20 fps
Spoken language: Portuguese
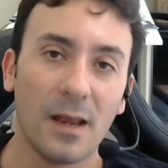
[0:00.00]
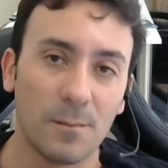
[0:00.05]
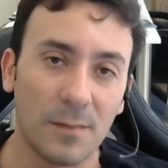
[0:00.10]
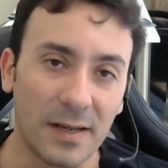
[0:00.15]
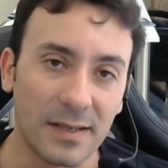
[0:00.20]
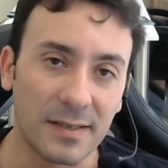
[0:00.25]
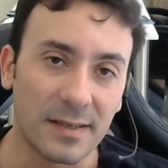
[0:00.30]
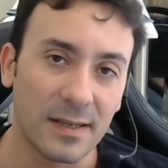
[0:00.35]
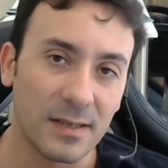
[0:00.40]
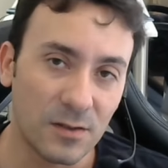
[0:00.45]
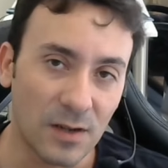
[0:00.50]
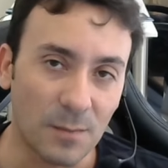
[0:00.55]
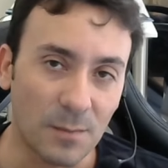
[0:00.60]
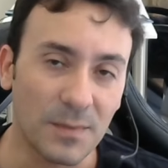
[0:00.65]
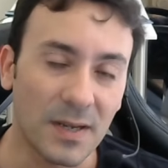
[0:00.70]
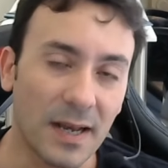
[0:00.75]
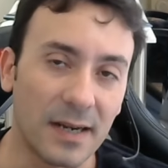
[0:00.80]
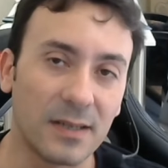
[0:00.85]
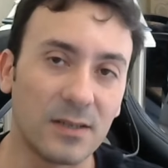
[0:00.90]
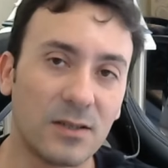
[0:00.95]
Mas eles já
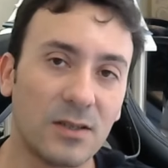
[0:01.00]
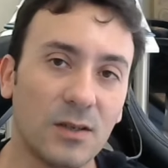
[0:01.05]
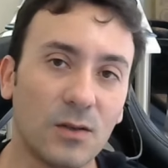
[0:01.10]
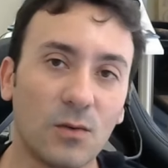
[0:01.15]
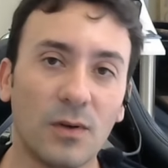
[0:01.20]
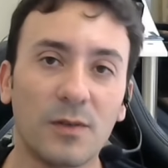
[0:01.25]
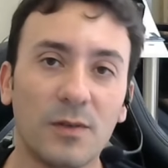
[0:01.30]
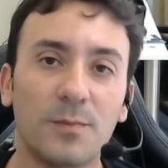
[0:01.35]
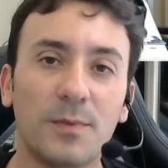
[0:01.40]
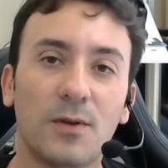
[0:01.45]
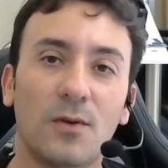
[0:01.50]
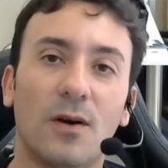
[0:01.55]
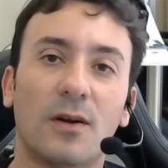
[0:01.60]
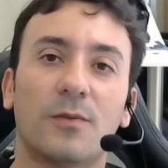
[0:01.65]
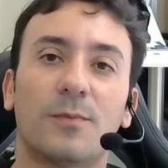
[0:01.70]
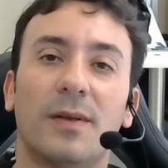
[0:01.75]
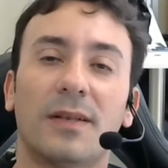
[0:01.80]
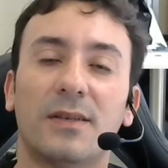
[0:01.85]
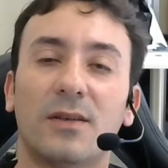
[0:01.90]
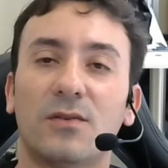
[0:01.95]
me garantiram dois
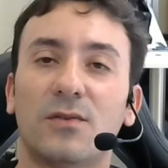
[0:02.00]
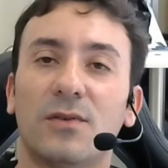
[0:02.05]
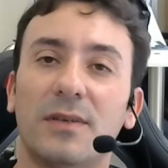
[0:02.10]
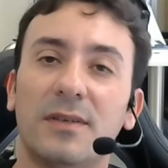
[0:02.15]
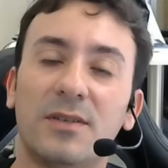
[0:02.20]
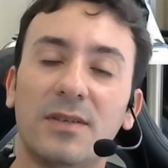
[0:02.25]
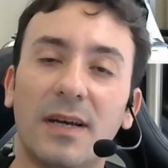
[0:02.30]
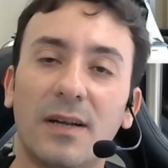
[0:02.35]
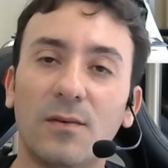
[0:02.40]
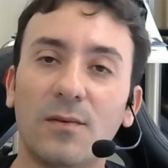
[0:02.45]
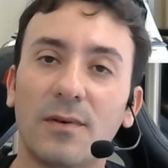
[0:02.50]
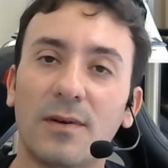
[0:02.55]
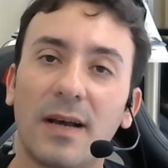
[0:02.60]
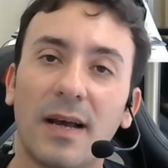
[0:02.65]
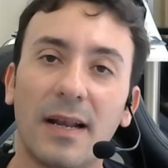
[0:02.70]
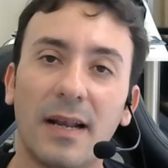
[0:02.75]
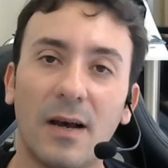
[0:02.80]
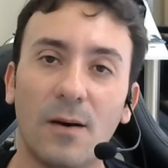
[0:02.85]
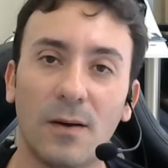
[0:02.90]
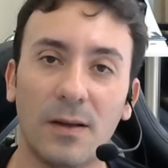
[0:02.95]
binóculos para estar tá sorteando no
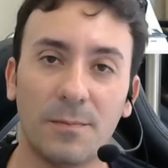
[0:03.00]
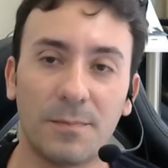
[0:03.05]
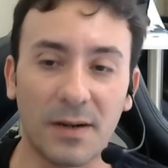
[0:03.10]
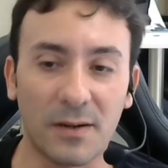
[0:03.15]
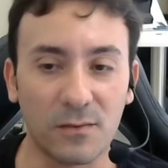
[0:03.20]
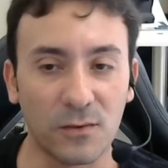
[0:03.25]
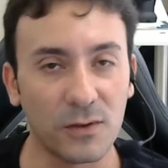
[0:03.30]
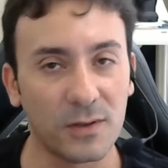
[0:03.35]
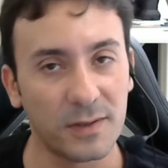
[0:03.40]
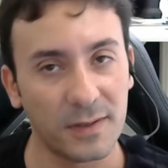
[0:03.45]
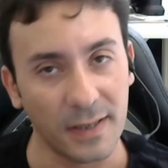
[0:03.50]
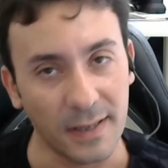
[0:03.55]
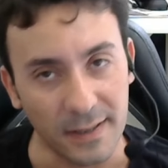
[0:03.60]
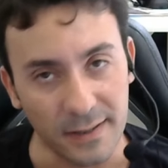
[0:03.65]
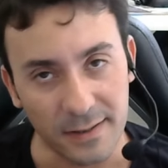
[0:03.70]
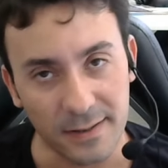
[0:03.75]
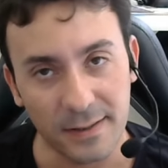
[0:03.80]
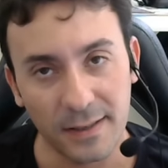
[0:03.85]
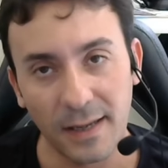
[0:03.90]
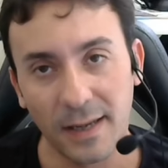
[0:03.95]
canal aí para
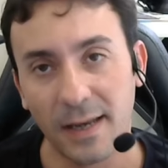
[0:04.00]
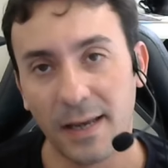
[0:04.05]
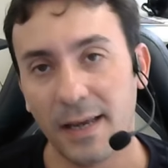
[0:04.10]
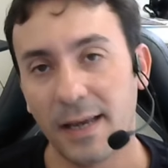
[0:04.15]
vocês.